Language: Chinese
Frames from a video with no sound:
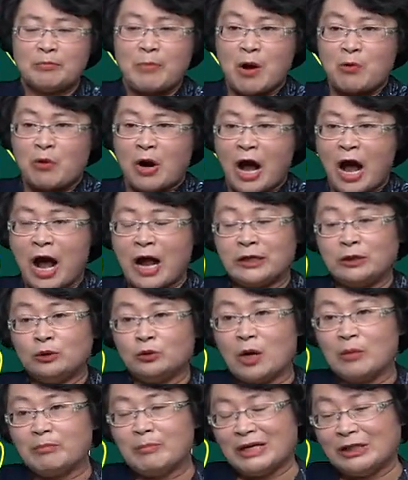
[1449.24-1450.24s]
帮我安
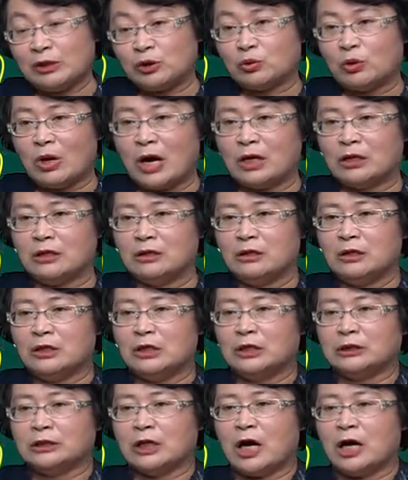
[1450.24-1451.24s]
装门窗，
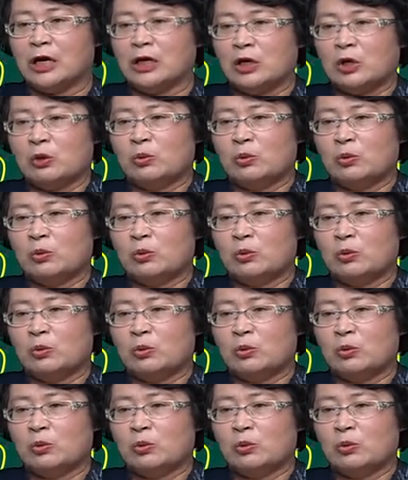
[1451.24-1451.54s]
那